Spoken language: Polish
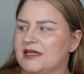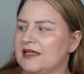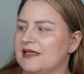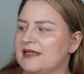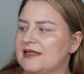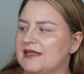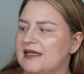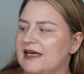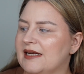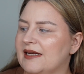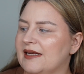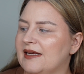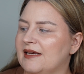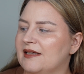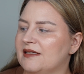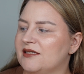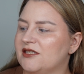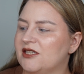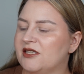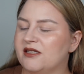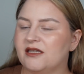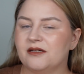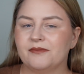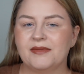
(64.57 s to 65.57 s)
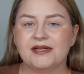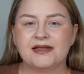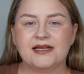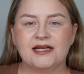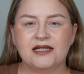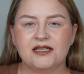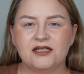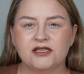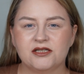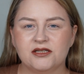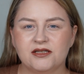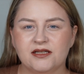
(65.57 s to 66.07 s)
serię cieni
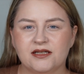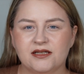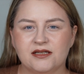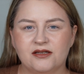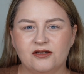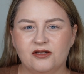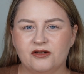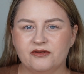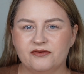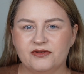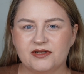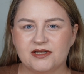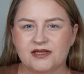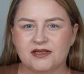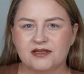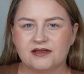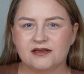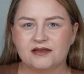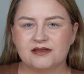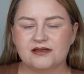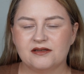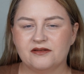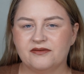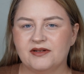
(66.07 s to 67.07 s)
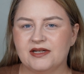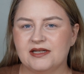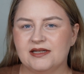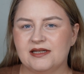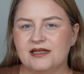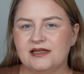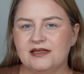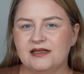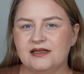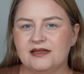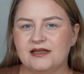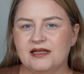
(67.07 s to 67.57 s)
metalicznych, nowych z
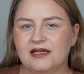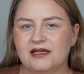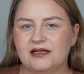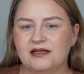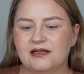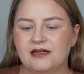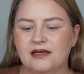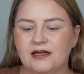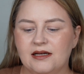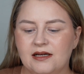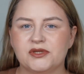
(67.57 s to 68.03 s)
oferty Lital.